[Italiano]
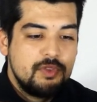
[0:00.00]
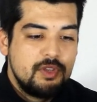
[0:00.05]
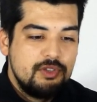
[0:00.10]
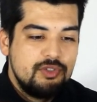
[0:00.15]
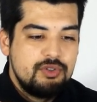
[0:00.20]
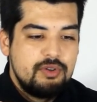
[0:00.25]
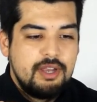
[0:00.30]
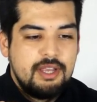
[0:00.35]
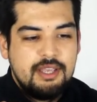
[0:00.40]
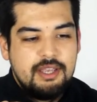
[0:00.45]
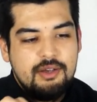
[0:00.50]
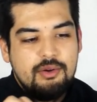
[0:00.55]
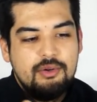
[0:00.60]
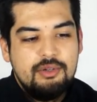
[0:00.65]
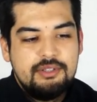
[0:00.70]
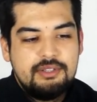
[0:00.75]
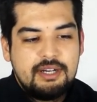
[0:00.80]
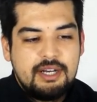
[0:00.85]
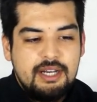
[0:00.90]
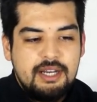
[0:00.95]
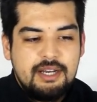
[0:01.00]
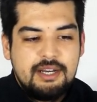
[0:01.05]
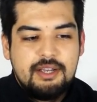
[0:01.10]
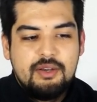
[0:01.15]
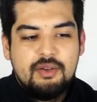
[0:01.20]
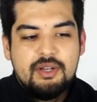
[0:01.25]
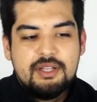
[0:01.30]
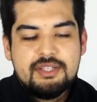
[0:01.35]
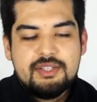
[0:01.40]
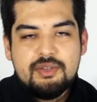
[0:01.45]
cioè che oltre alla
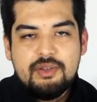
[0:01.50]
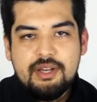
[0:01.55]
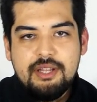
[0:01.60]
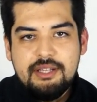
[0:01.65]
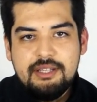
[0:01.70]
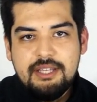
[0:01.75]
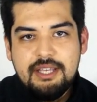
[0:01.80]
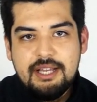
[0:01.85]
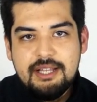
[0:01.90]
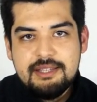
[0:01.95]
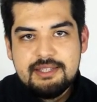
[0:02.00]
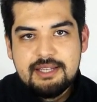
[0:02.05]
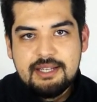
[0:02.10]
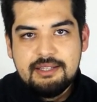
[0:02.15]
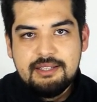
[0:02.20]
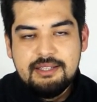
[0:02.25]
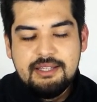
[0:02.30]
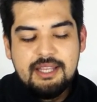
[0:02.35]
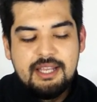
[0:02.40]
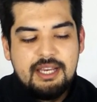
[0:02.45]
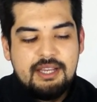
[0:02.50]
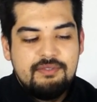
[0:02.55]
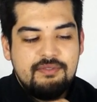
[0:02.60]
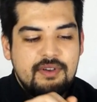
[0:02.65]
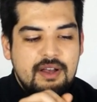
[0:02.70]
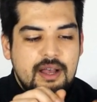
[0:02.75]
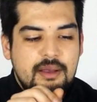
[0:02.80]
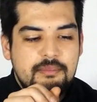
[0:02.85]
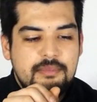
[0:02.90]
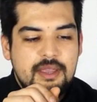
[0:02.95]
regolazione di alzata e
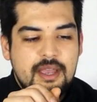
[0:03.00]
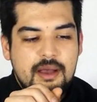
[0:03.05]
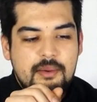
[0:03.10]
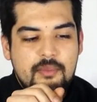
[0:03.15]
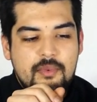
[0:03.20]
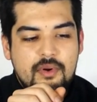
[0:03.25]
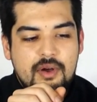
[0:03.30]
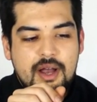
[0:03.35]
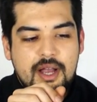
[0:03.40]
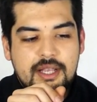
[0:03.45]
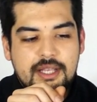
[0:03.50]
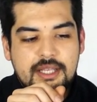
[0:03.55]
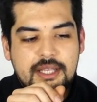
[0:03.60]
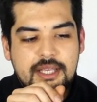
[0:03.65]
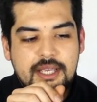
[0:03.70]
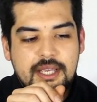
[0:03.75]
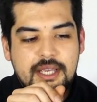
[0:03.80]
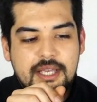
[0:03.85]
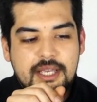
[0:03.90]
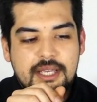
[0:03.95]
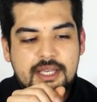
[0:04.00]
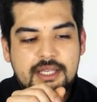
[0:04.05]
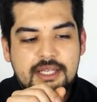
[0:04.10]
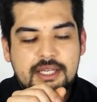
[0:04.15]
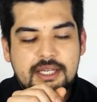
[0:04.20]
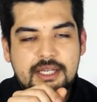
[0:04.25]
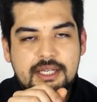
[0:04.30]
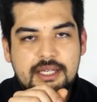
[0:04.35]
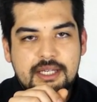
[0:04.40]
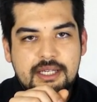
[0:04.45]
deriva abbiamo anche
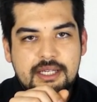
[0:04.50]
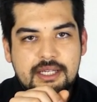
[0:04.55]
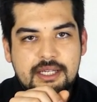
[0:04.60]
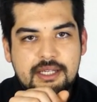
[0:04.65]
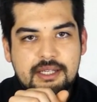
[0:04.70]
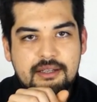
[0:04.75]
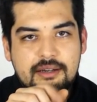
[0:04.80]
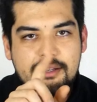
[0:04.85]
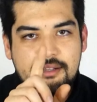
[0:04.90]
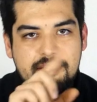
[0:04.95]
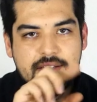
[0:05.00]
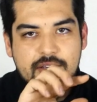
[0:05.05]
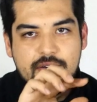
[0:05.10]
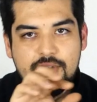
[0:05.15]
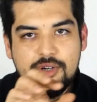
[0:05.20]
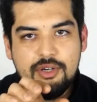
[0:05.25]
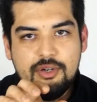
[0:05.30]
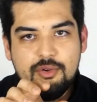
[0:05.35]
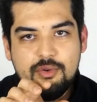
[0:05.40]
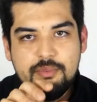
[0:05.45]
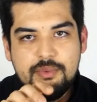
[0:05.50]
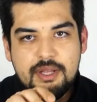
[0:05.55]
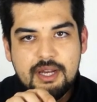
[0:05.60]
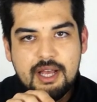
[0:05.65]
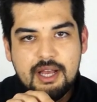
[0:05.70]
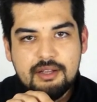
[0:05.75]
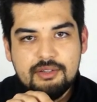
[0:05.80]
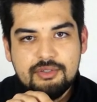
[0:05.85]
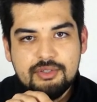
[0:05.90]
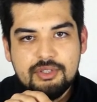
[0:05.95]
eh, il reticolo
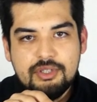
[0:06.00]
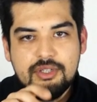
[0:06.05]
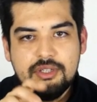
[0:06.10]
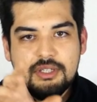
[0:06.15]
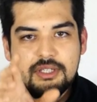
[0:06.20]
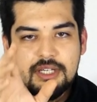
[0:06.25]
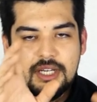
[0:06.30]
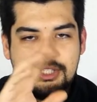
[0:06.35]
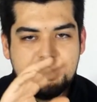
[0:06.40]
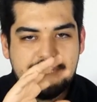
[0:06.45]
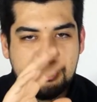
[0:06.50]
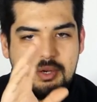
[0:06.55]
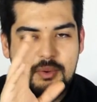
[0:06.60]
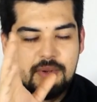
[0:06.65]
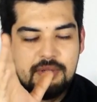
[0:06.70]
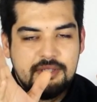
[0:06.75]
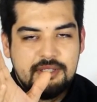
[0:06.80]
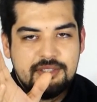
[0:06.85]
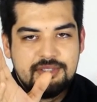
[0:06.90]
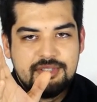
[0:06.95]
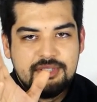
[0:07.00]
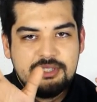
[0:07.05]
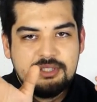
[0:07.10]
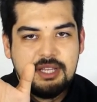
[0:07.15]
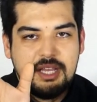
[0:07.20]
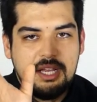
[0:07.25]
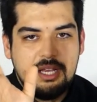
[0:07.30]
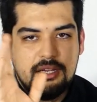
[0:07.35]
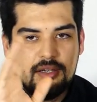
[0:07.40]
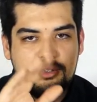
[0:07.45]
illuminato a 5
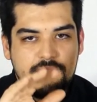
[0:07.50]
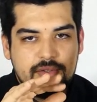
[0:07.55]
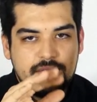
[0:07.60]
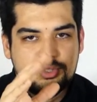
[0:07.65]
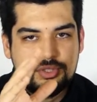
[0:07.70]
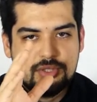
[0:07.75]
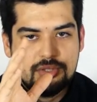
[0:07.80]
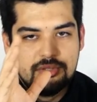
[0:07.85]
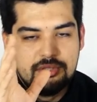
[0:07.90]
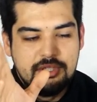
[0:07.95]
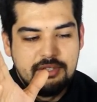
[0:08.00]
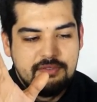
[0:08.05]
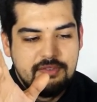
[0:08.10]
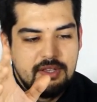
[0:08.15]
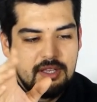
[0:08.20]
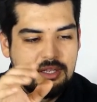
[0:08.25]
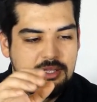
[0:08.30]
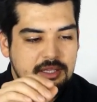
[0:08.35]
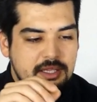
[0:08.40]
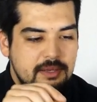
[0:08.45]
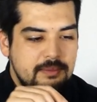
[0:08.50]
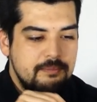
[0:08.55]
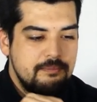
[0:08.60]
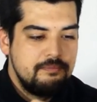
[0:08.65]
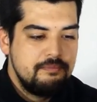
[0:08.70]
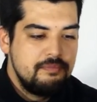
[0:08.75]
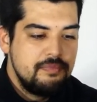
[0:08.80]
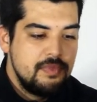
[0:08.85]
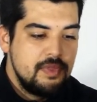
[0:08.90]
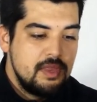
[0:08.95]
intensità rosso e verde.
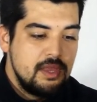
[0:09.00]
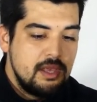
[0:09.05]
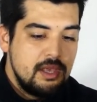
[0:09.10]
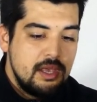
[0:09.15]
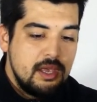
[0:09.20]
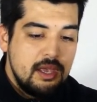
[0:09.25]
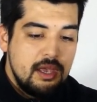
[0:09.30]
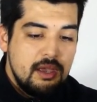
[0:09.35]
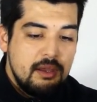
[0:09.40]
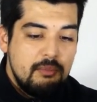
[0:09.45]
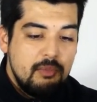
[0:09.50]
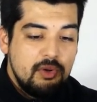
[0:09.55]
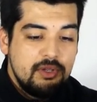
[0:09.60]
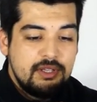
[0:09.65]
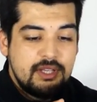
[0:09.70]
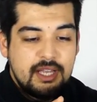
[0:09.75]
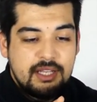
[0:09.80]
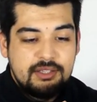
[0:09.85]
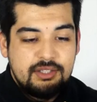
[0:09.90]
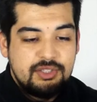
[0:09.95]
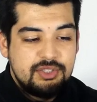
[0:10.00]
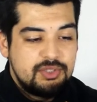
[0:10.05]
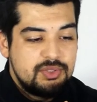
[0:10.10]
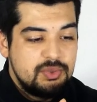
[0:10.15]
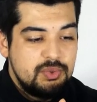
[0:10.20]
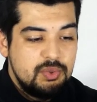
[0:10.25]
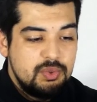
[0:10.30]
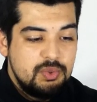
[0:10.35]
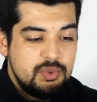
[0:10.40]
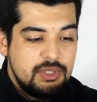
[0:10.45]
Montate
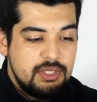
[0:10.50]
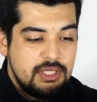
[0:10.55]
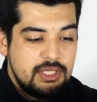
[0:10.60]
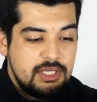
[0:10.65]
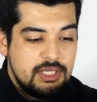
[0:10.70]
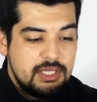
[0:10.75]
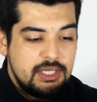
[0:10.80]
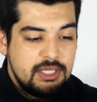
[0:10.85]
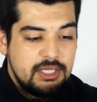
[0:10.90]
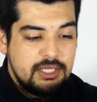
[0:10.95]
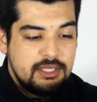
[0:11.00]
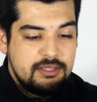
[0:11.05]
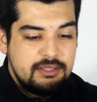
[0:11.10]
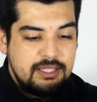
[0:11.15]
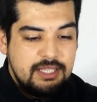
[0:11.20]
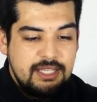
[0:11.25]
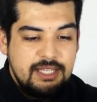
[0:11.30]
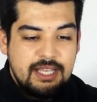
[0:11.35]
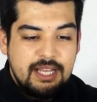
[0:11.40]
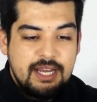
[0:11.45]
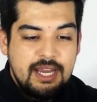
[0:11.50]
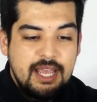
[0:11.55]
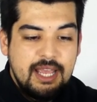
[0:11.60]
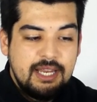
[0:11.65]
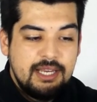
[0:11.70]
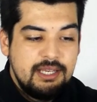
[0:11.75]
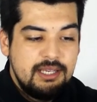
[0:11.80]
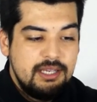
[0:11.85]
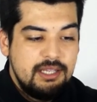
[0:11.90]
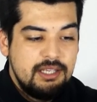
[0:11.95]
su eh, degli
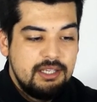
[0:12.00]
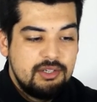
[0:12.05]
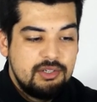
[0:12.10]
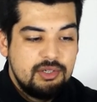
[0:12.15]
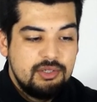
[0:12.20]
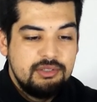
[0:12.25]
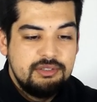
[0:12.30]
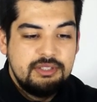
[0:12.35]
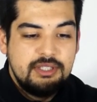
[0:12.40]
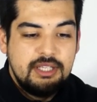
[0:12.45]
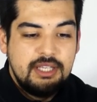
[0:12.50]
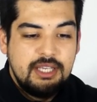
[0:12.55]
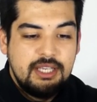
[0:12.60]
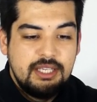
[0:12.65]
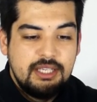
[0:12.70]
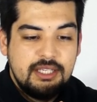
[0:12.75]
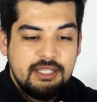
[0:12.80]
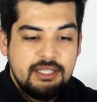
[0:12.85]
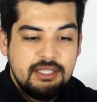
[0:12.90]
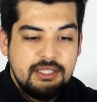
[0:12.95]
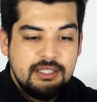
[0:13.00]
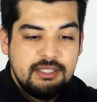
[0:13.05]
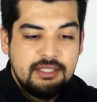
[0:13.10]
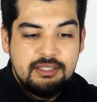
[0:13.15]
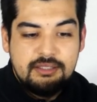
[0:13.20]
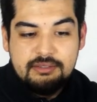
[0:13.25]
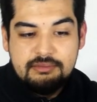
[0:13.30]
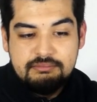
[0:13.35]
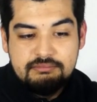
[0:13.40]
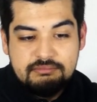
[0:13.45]
anelli con
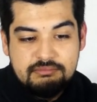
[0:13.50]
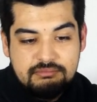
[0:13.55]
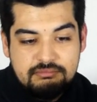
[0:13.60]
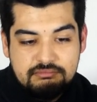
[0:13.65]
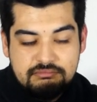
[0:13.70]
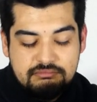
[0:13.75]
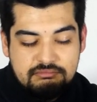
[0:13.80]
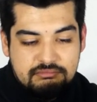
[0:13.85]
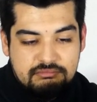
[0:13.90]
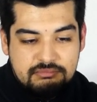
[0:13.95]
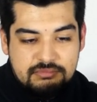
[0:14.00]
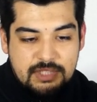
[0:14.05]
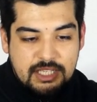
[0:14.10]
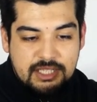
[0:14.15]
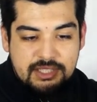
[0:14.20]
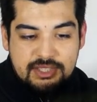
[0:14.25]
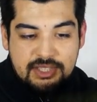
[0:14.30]
dei delle